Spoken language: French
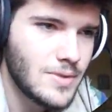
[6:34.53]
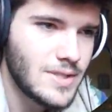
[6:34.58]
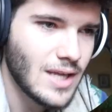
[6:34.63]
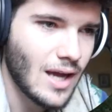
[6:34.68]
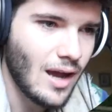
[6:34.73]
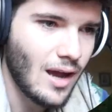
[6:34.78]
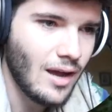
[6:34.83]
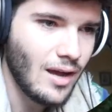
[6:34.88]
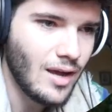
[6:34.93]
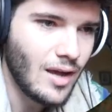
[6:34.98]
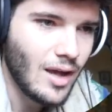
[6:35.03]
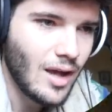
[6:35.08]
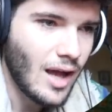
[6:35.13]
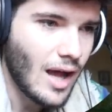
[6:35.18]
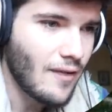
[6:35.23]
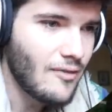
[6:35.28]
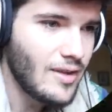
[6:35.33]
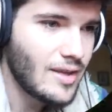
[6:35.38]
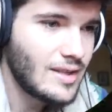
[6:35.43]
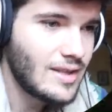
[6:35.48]
ça,
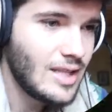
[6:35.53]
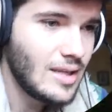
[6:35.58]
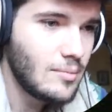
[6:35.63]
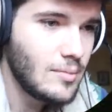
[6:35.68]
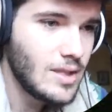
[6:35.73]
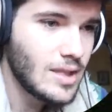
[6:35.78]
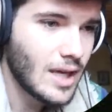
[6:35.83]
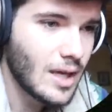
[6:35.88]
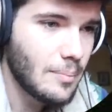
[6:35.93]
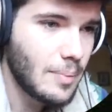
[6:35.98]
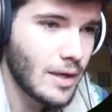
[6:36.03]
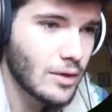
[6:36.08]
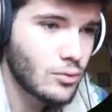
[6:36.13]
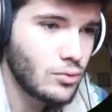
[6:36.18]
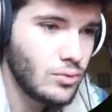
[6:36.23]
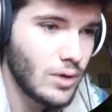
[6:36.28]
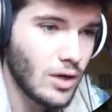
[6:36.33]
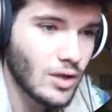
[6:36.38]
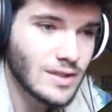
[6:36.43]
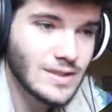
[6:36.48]
avec des minerais
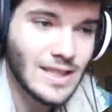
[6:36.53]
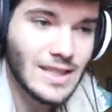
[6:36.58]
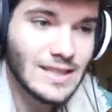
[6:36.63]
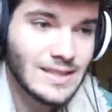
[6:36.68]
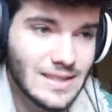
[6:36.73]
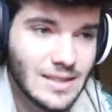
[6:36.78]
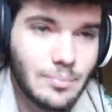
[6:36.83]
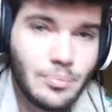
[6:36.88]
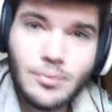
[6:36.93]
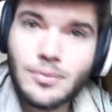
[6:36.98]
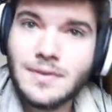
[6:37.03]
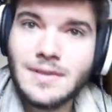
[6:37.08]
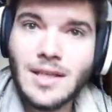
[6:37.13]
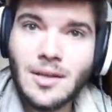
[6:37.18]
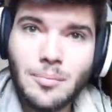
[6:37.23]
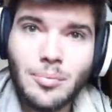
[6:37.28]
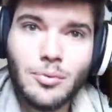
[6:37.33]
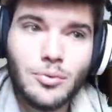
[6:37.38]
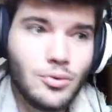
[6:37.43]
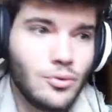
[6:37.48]
partout. Alors certes, c'est plus
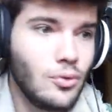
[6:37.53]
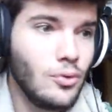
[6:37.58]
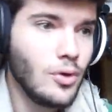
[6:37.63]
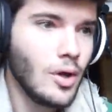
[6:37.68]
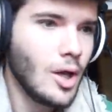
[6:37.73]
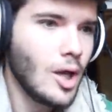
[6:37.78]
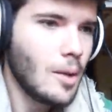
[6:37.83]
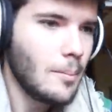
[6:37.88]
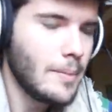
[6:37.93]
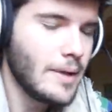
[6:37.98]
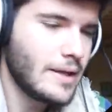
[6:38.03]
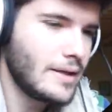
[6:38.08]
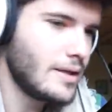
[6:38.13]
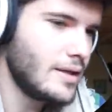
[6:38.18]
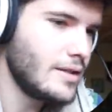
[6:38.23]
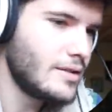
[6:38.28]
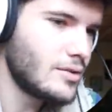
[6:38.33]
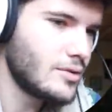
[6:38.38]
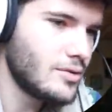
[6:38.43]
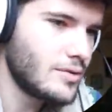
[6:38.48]
simple du coup, mais
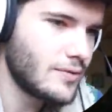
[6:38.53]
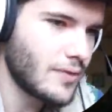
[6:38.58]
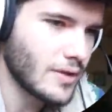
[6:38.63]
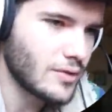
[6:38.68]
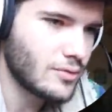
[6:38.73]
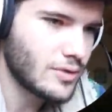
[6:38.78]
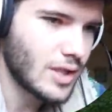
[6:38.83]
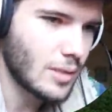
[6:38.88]
qu'est-ce que... Enfin, tu